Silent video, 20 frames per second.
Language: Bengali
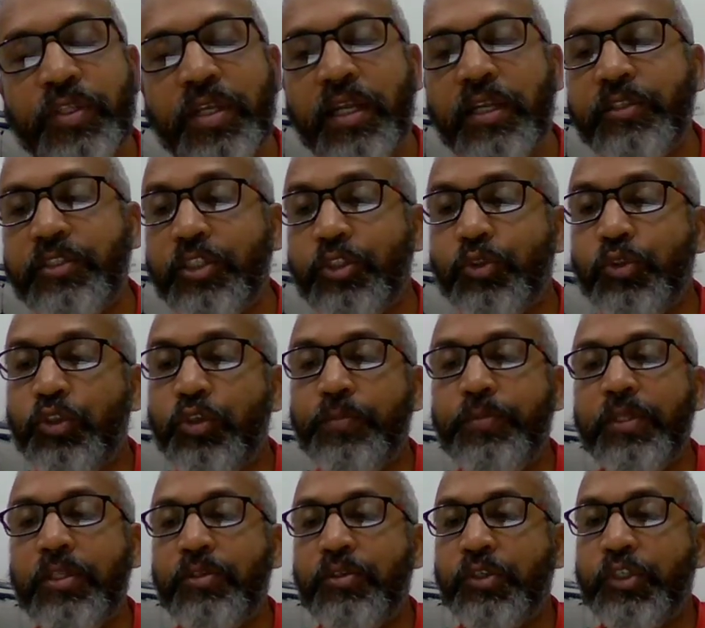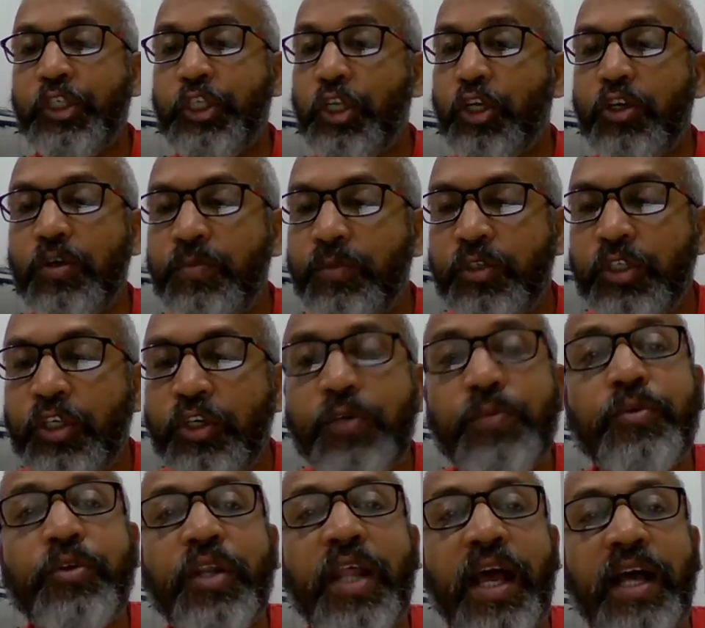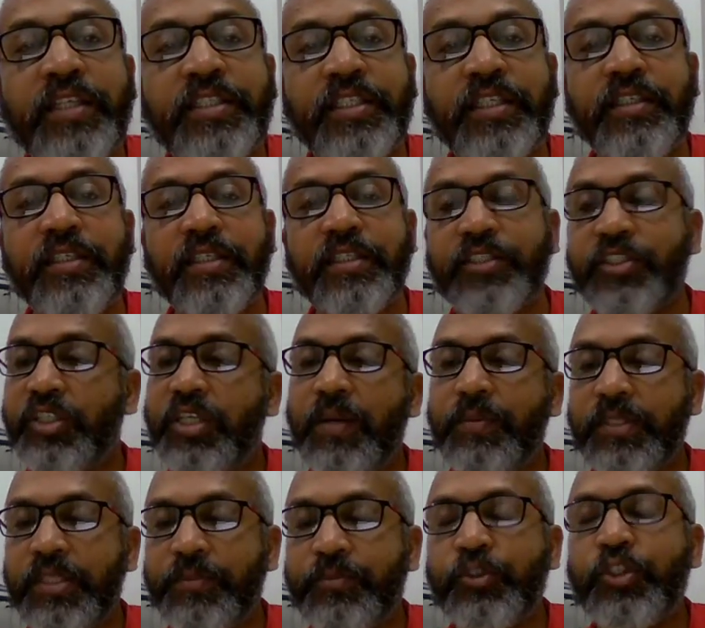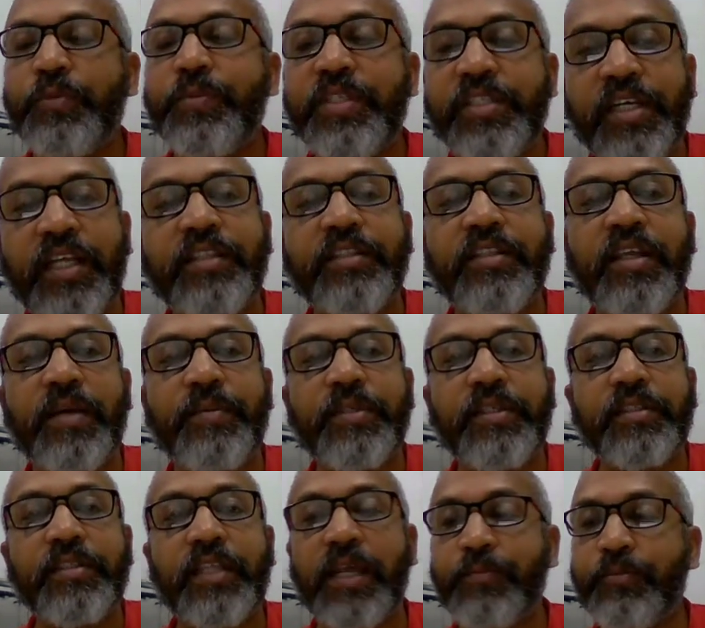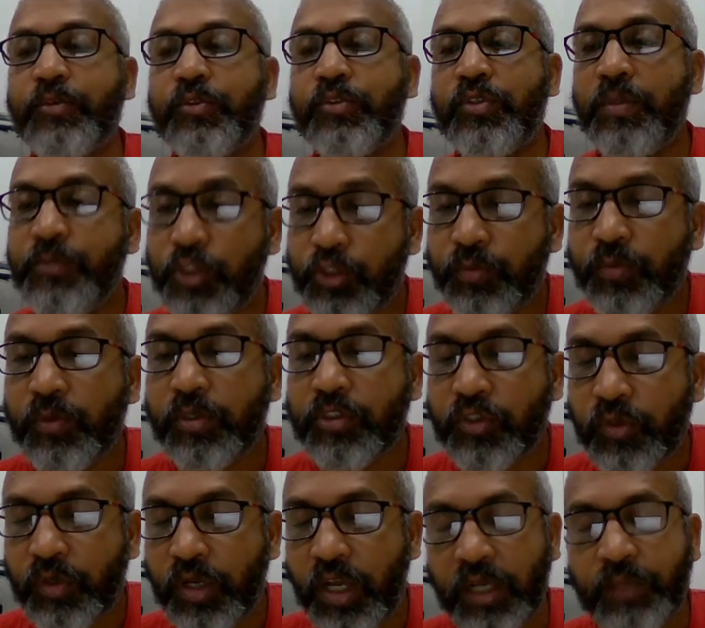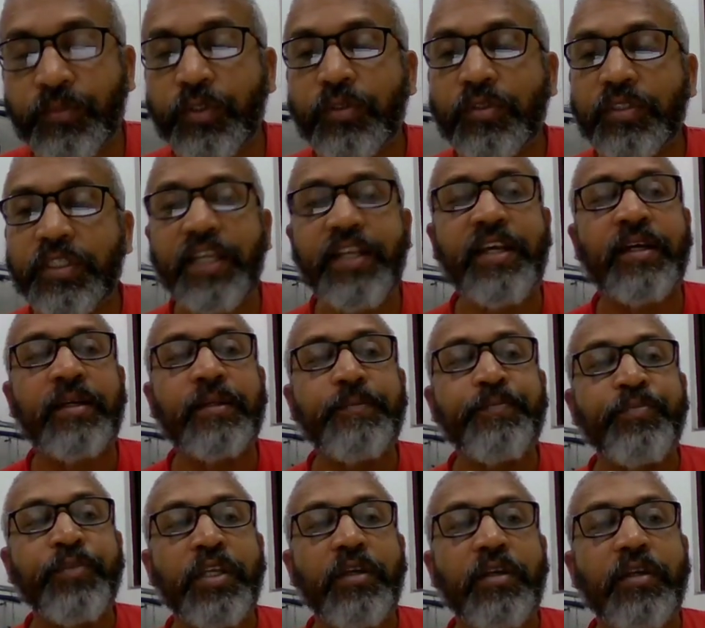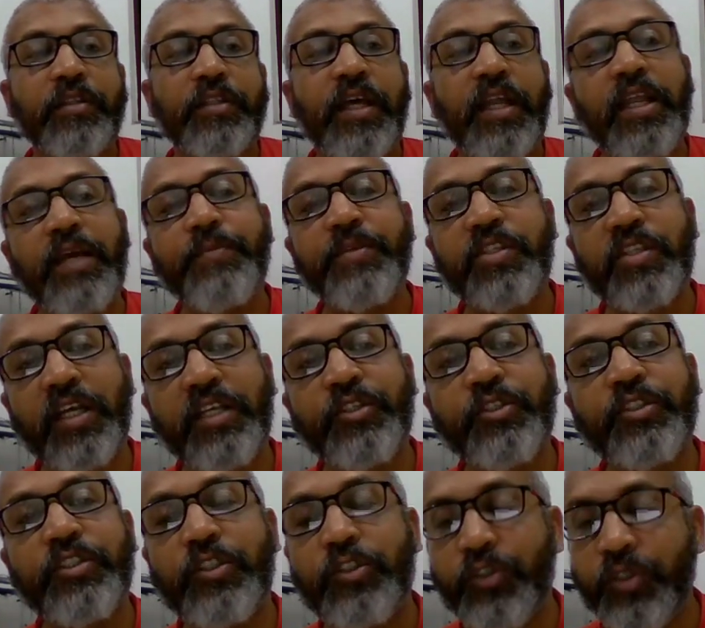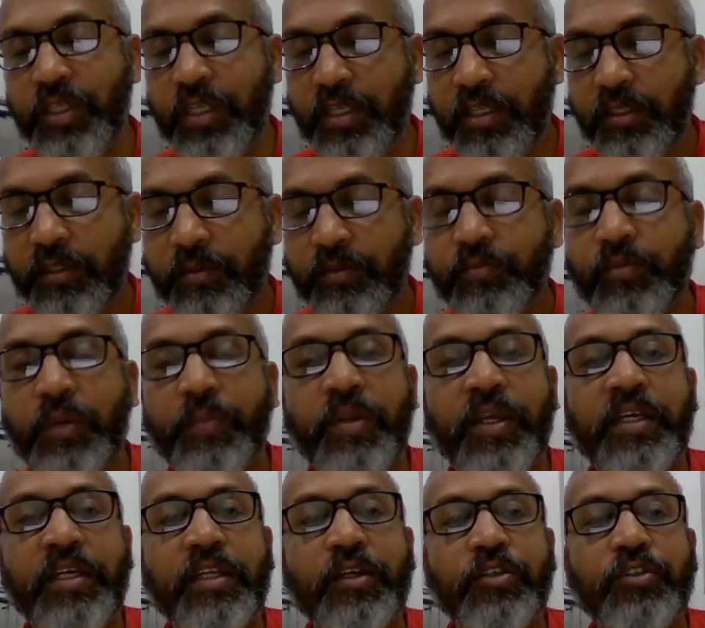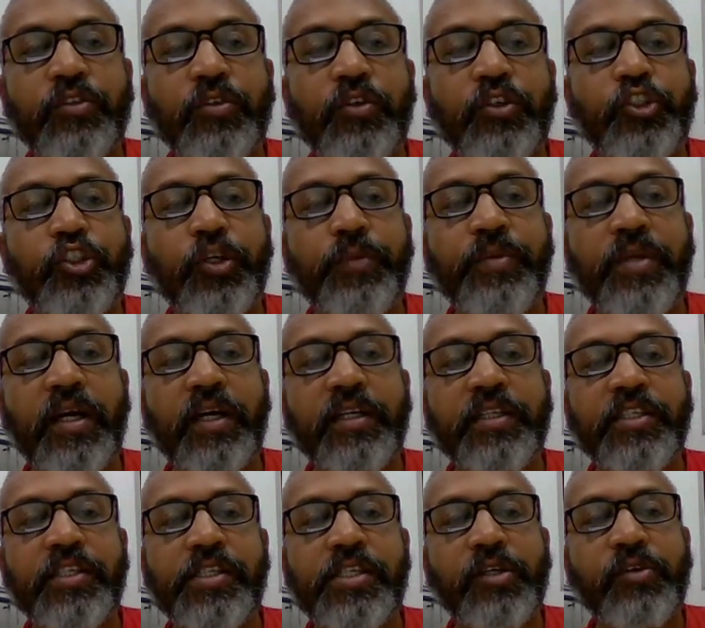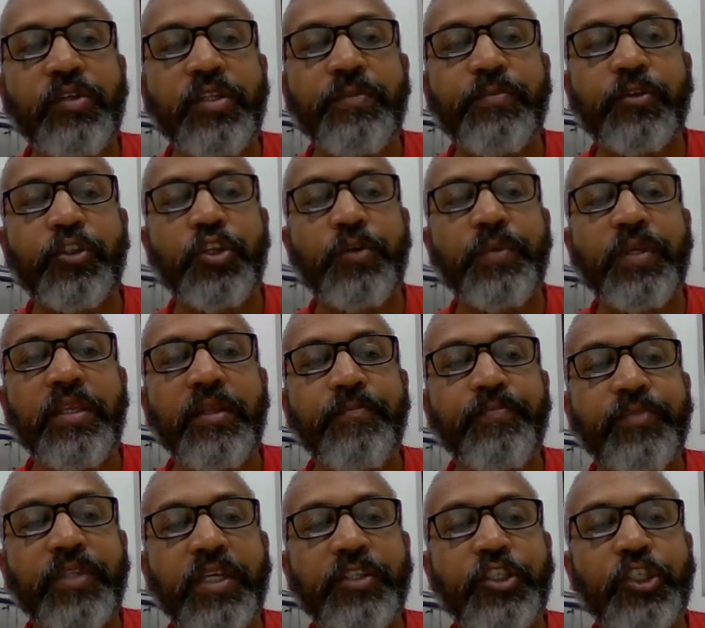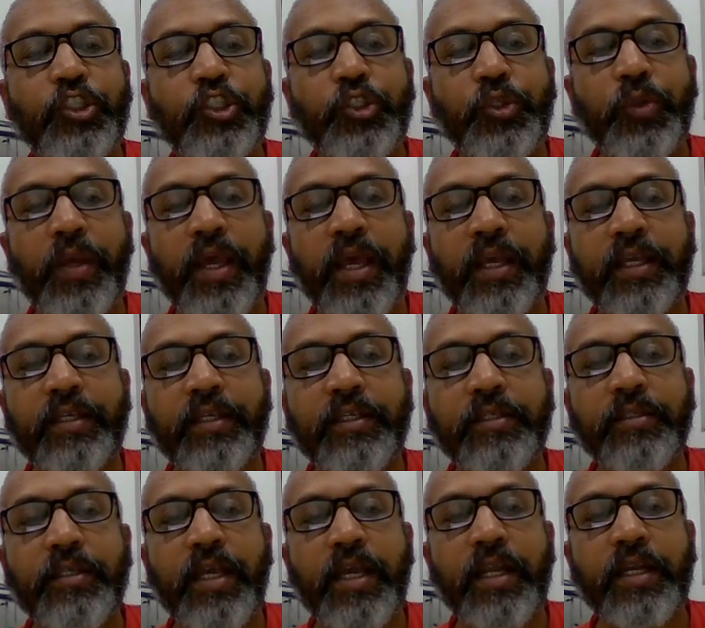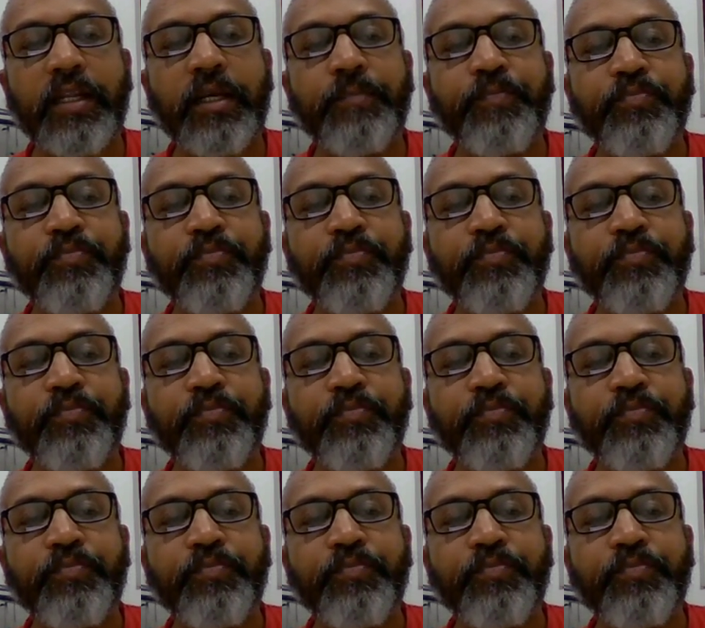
তাহলে হচ্ছে দুটো বৃত্ত কীরকম কীরকম করে আছে সেটা আমাদের প্রথমে জানতে হবে তারপর তো আমি স্পর্শ কাঁকব তাই না তাহলে আমি তাই যদি করি আমরা এখানে কতগুলো ছবি আঁকার চেষ্টা করি প্রথমেই চিত্র এক একটা